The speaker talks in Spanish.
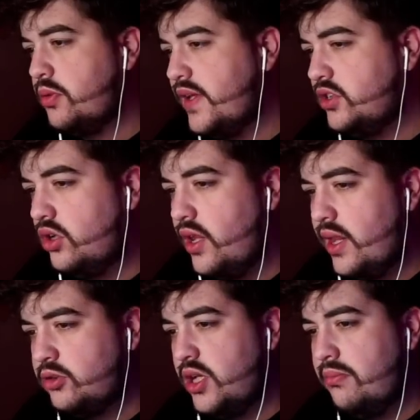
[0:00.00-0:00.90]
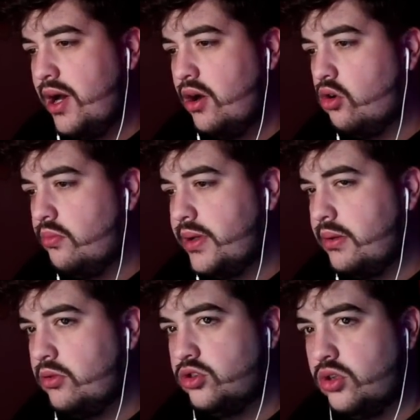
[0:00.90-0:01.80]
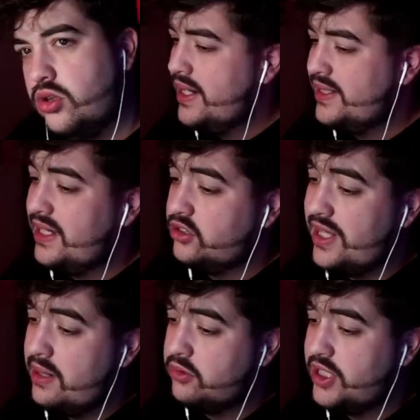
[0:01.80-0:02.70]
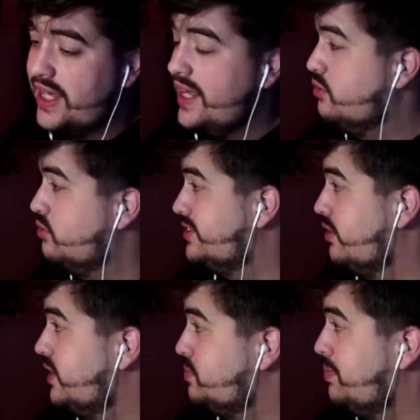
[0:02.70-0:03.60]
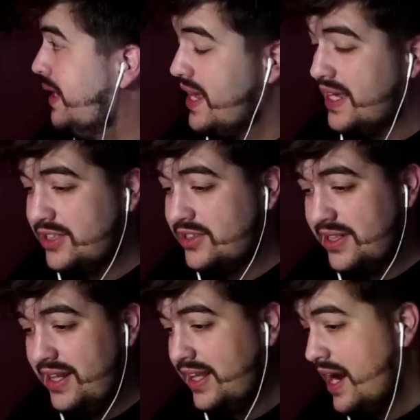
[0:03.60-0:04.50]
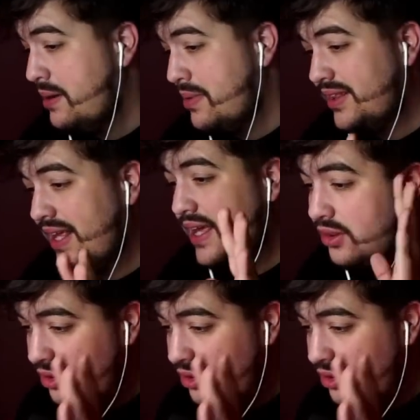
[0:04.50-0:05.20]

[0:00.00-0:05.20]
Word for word: proceso, le damos el mango, compramos. Vale, chicos, tenemos aquí nuestro display, que es literalmente